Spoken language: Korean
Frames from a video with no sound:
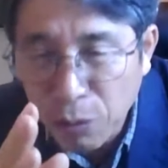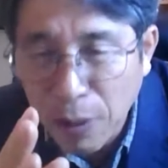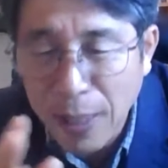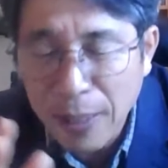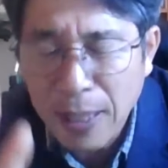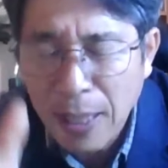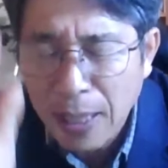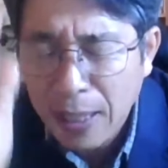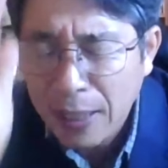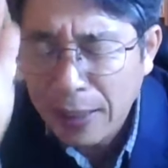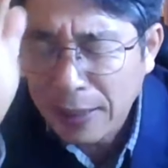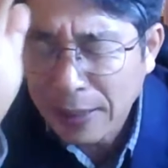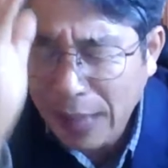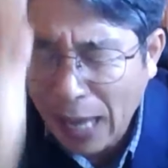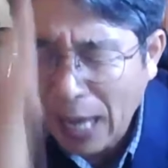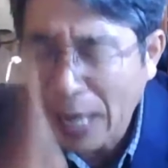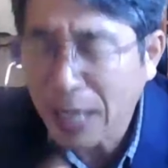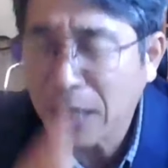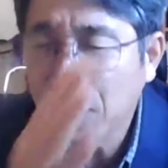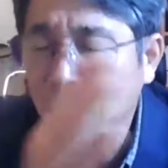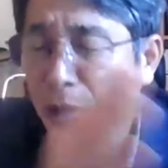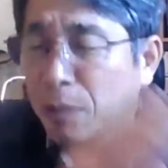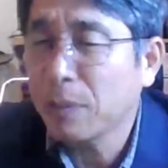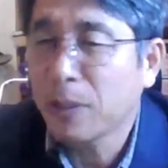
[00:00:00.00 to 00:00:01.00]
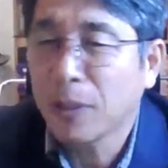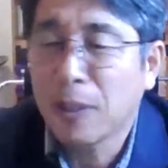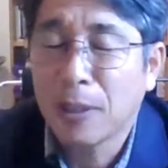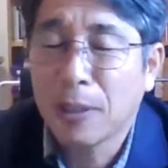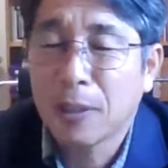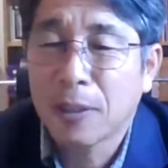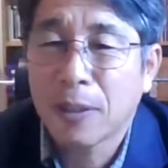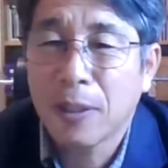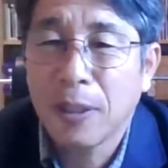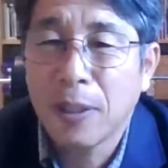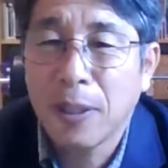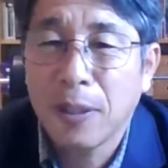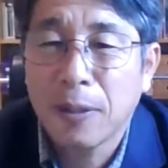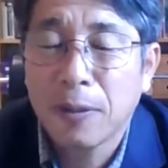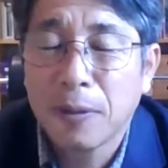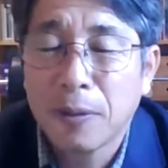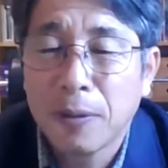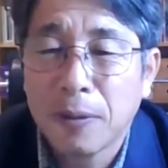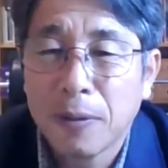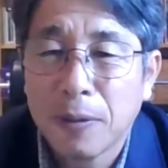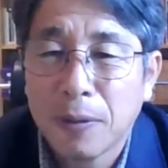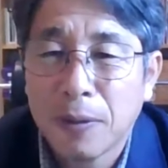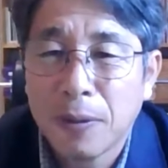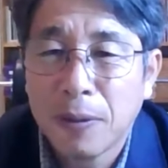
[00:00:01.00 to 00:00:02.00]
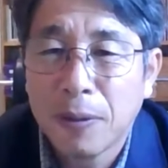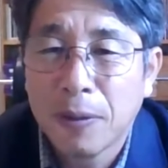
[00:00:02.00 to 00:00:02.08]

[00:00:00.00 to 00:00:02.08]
그 순간 다 잊어버리는 거예요.